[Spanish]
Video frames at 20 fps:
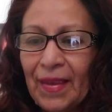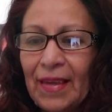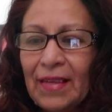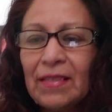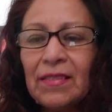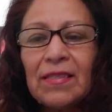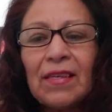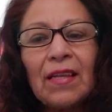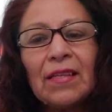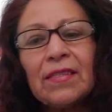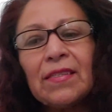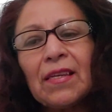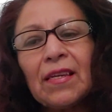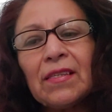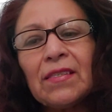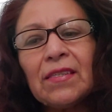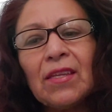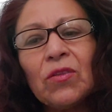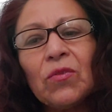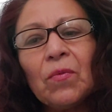
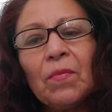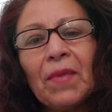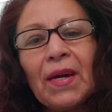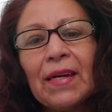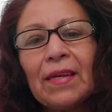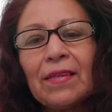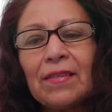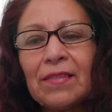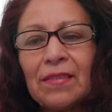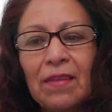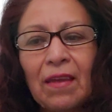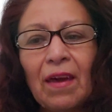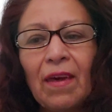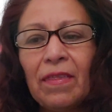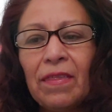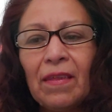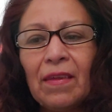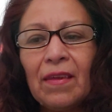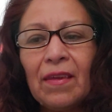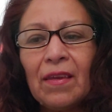Ensalzaste tu
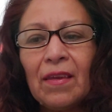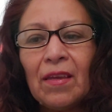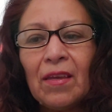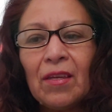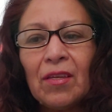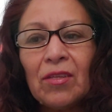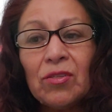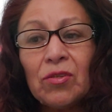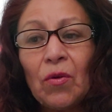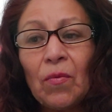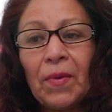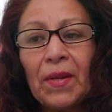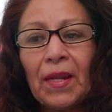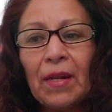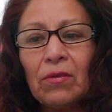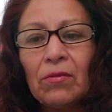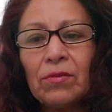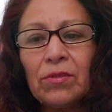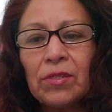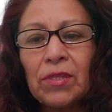majestad
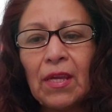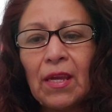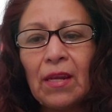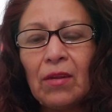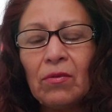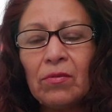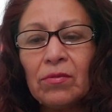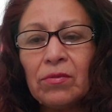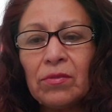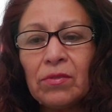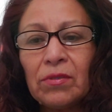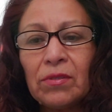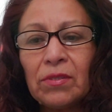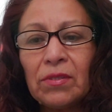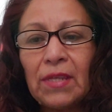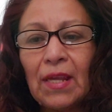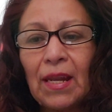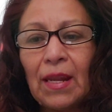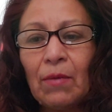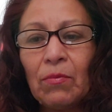sobre los cielos,
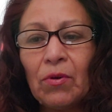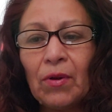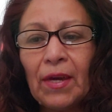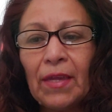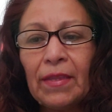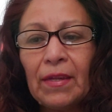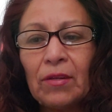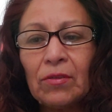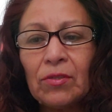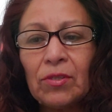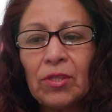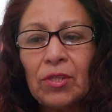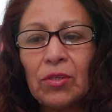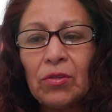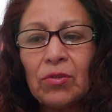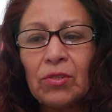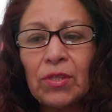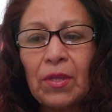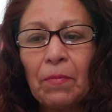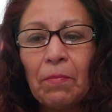de la boca de los
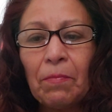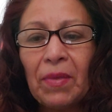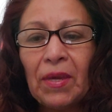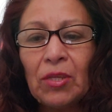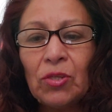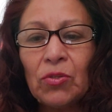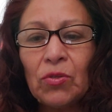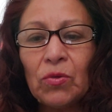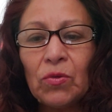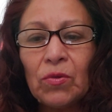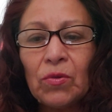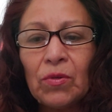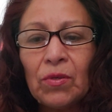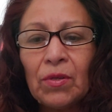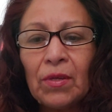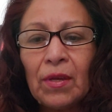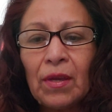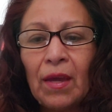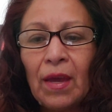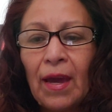niños de pecho.
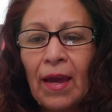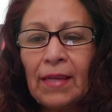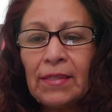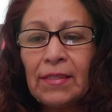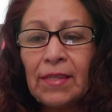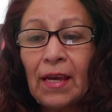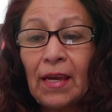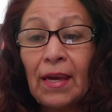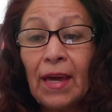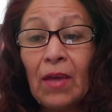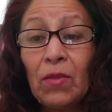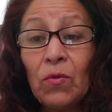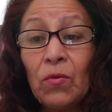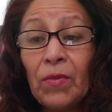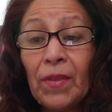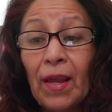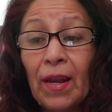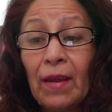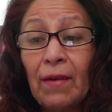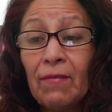Has sacado
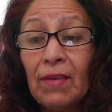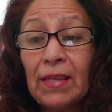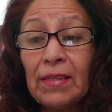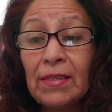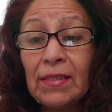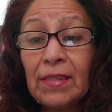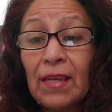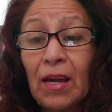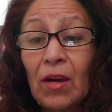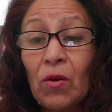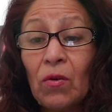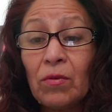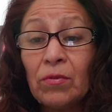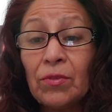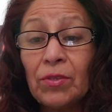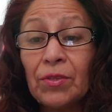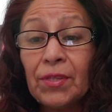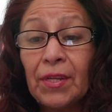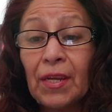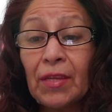una alabanza
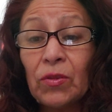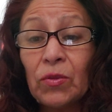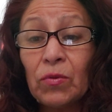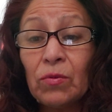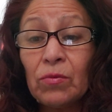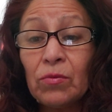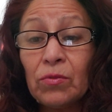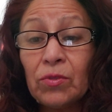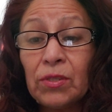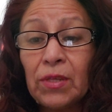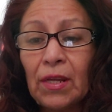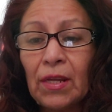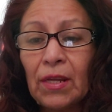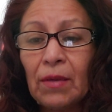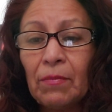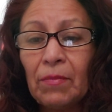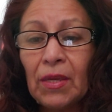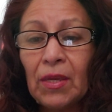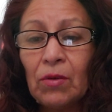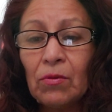contra tus
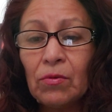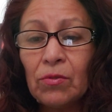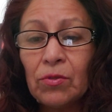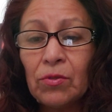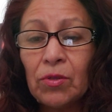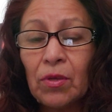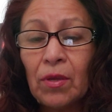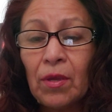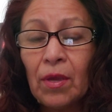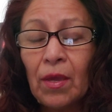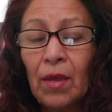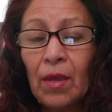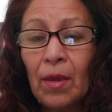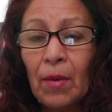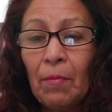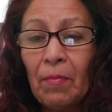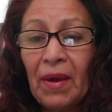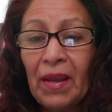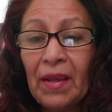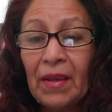enemigos,
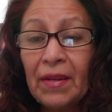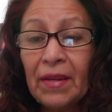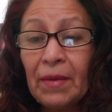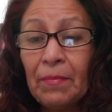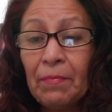para